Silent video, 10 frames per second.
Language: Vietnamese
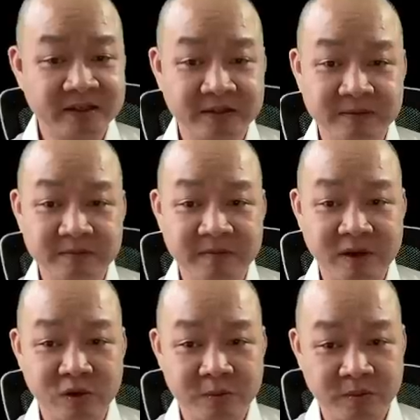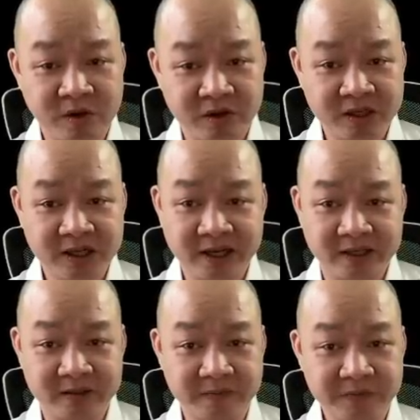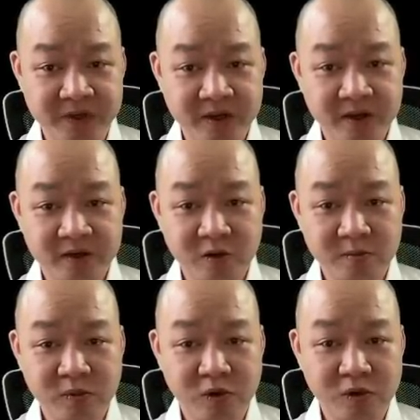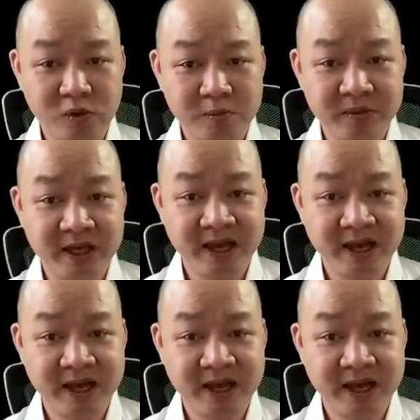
chứng bao gồm có những ảnh này. Công bố mười